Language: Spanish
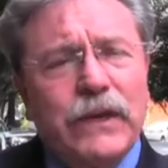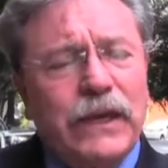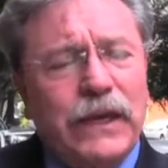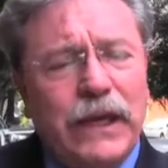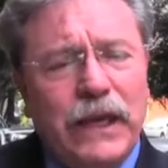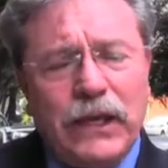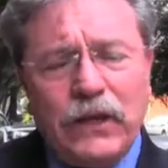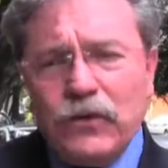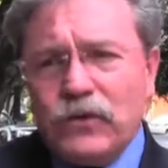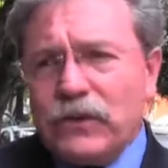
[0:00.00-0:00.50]

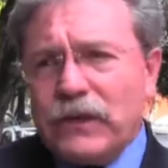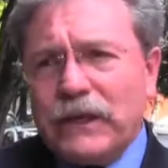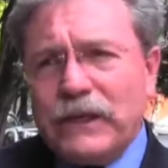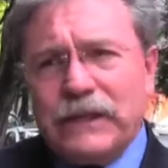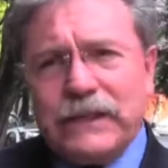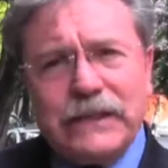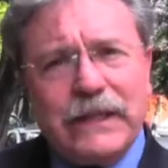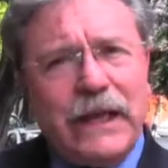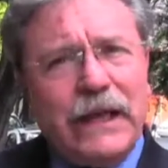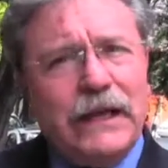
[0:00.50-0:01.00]
aquellos
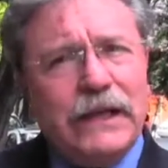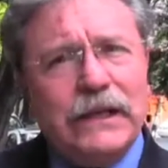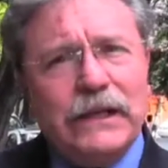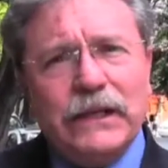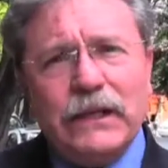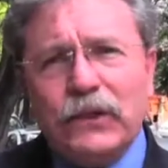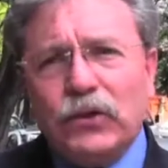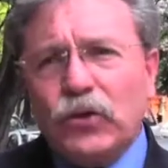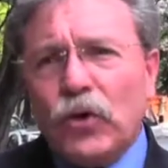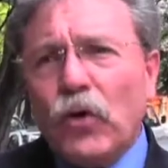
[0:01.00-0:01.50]
que
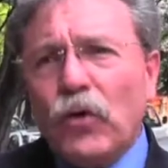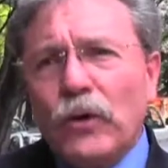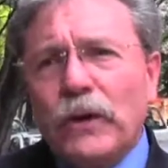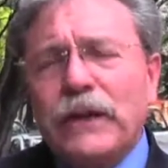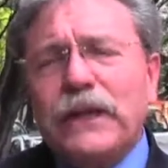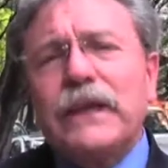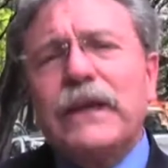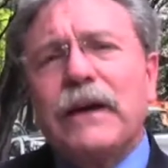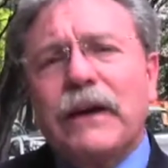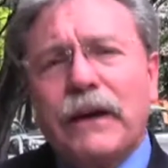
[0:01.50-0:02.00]
salen todo el
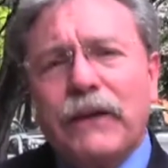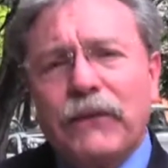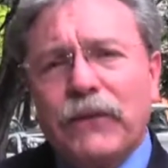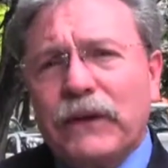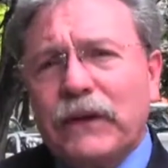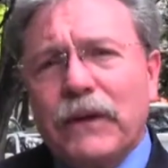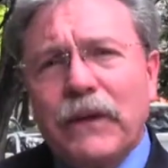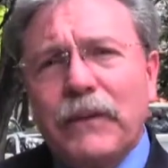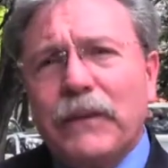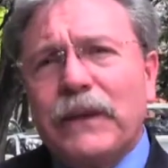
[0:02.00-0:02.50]
día, que
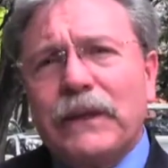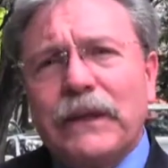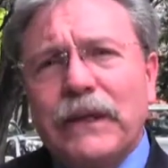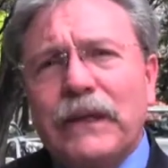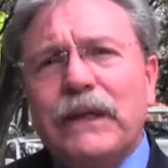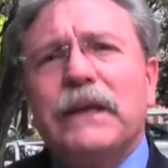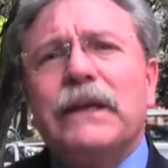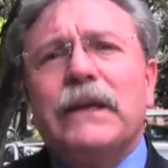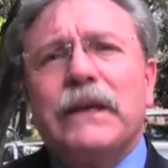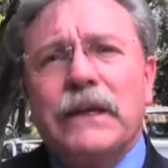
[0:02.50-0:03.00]

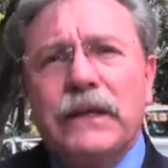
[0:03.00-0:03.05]
efectivamente